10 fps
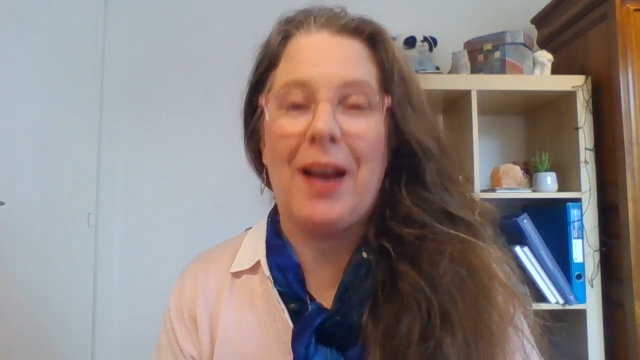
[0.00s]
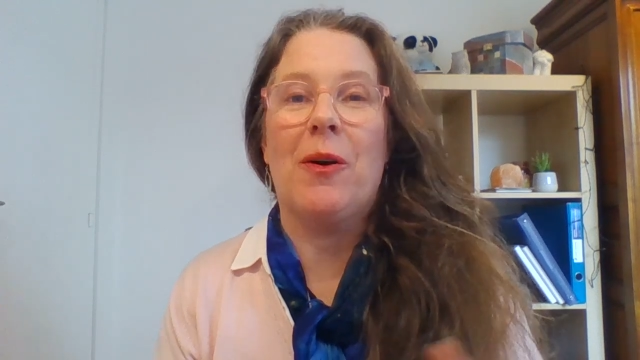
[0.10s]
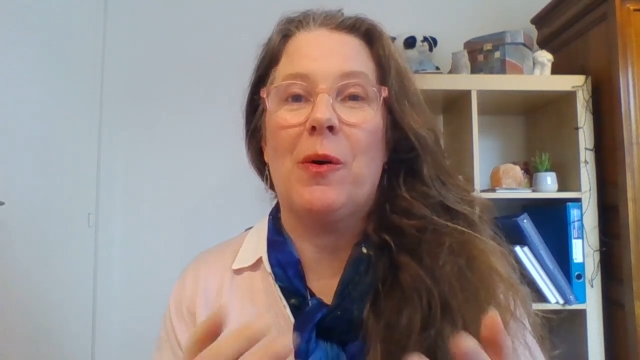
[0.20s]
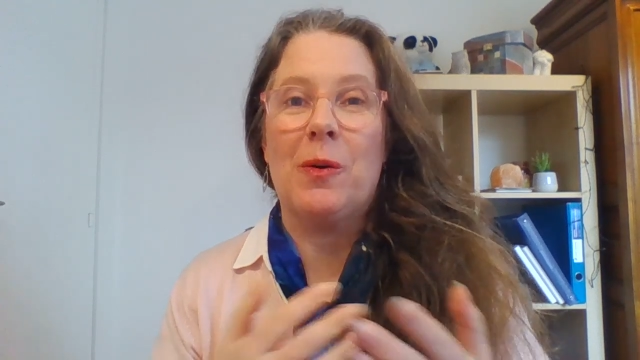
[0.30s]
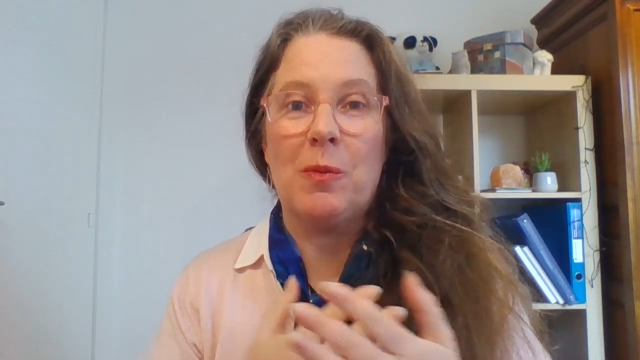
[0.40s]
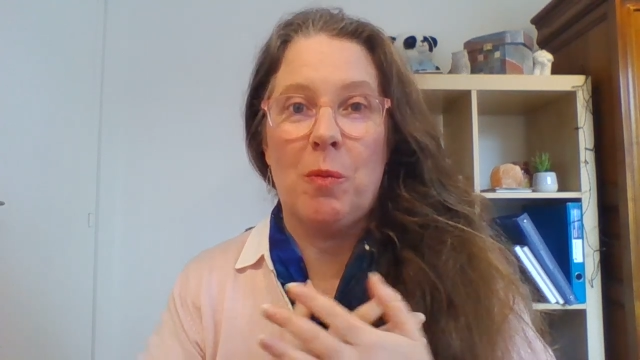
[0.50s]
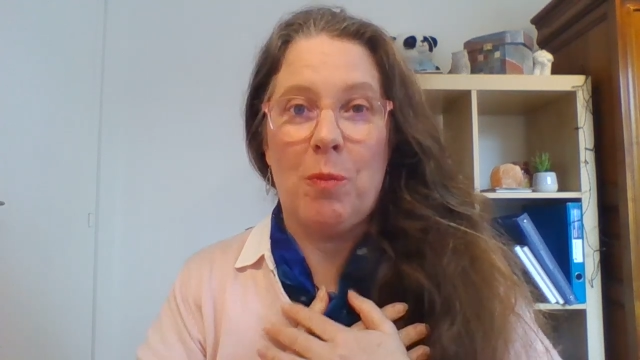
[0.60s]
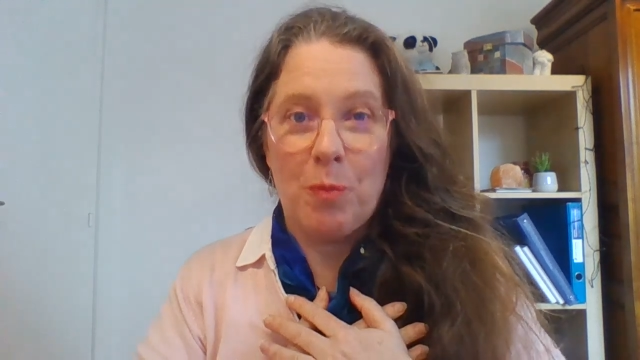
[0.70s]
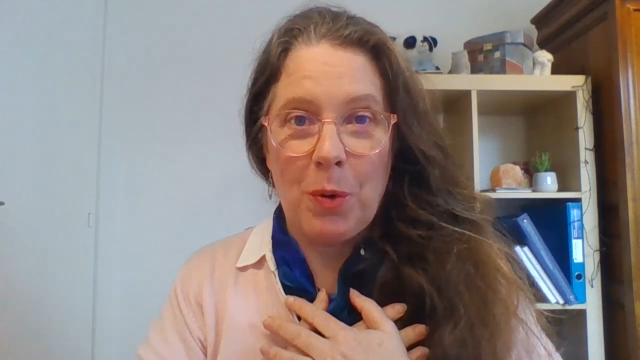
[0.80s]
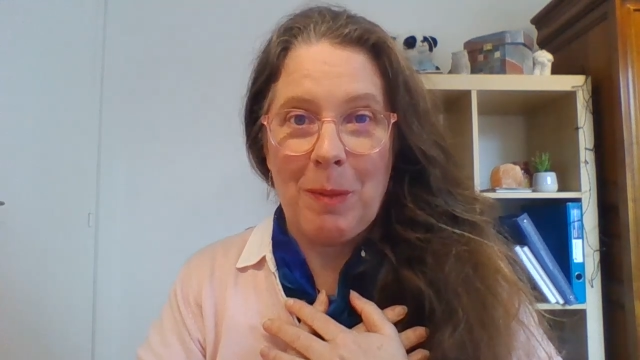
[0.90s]
Alors,
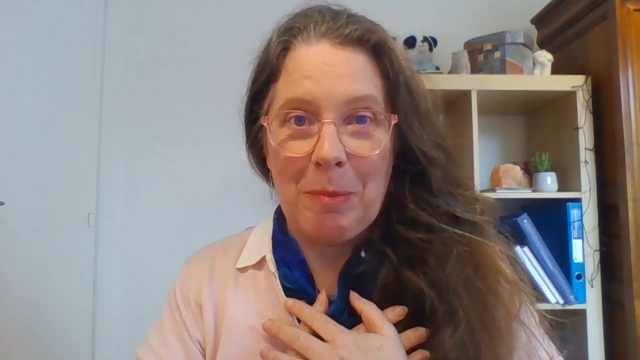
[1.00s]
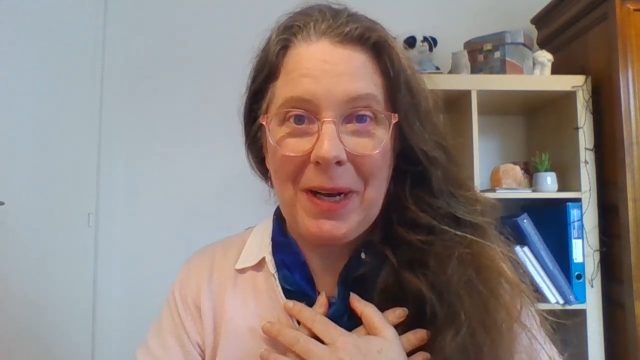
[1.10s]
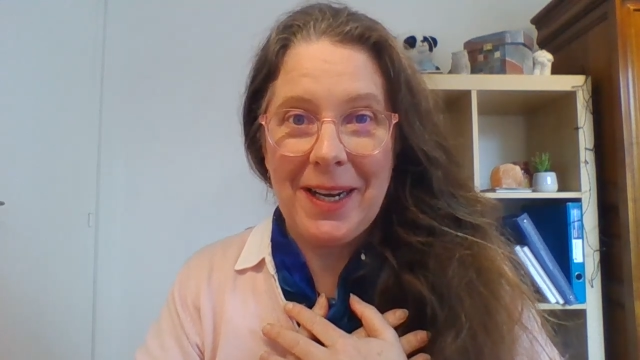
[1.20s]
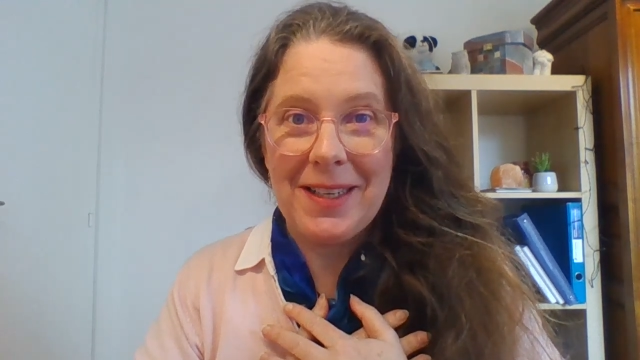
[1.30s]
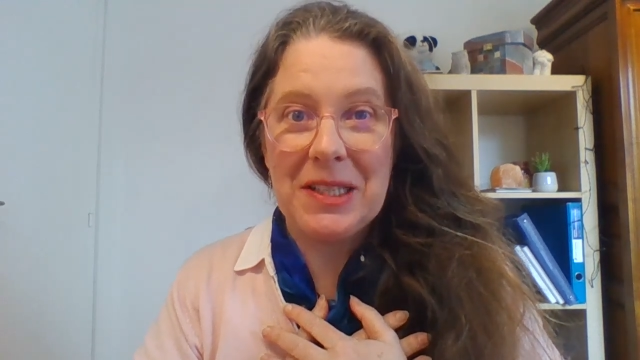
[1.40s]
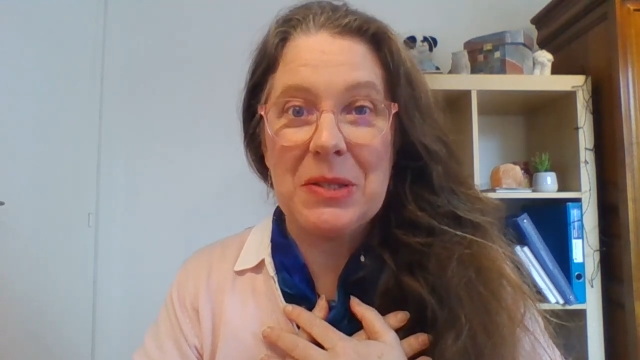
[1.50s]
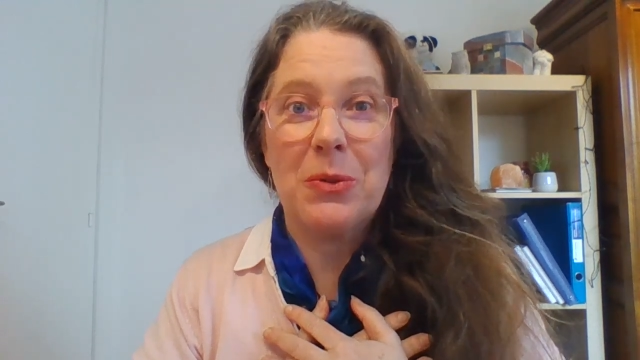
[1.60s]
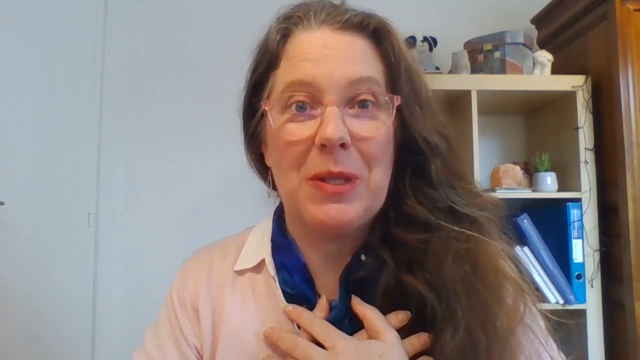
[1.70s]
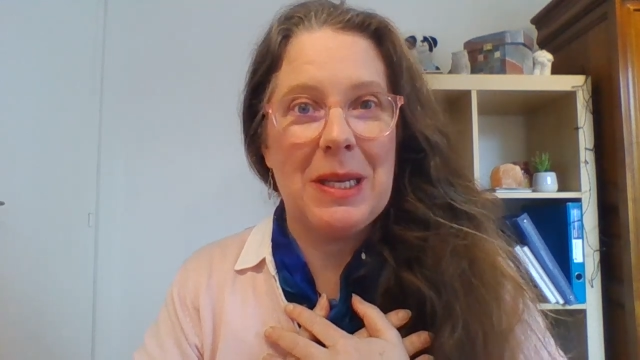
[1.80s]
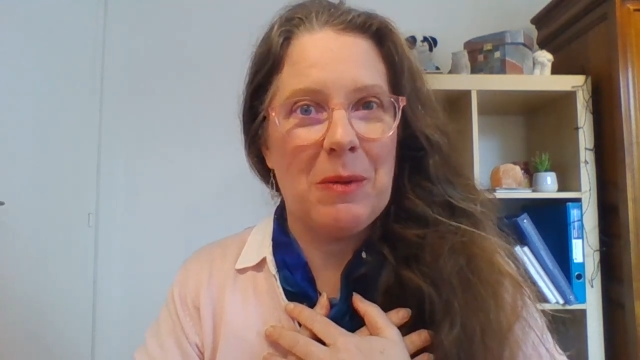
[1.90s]
pour ma part,
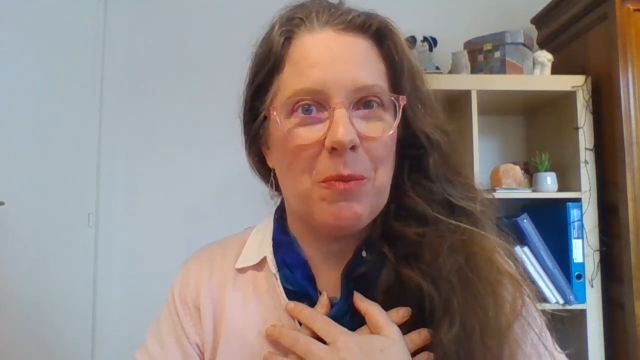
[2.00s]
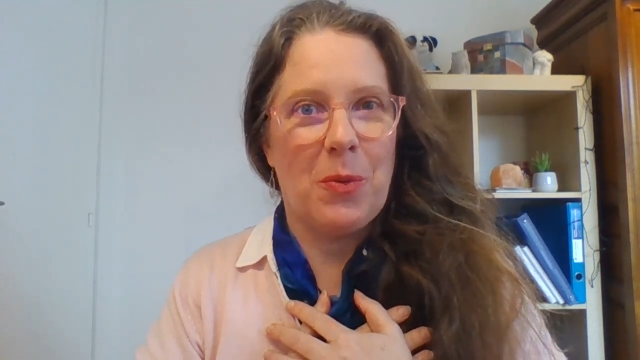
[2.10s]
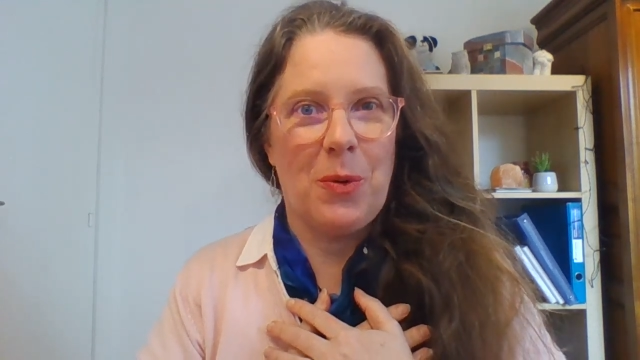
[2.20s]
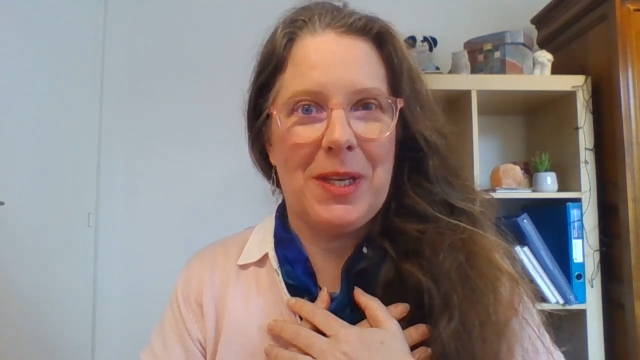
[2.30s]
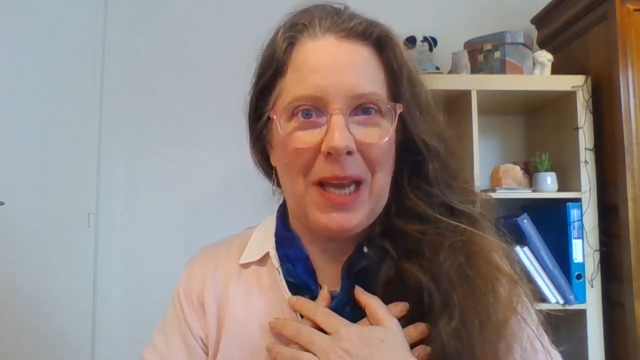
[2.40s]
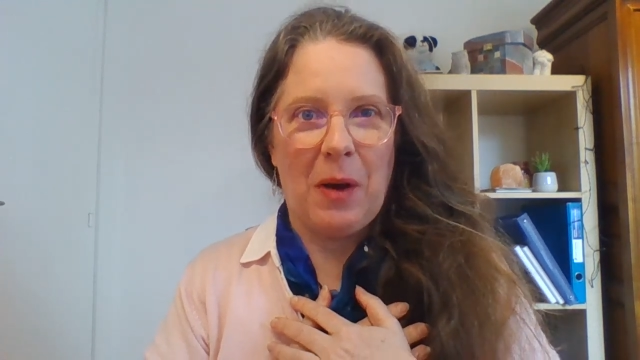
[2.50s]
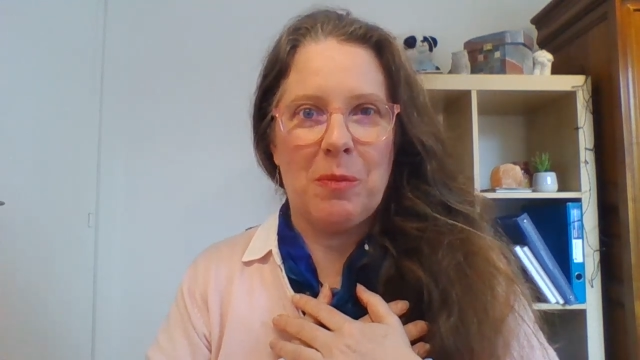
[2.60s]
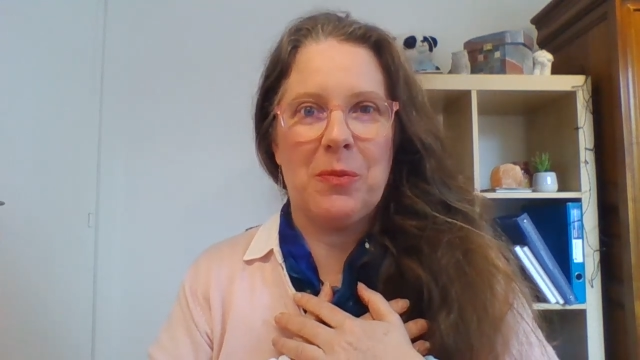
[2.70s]
ce n'est plus le cas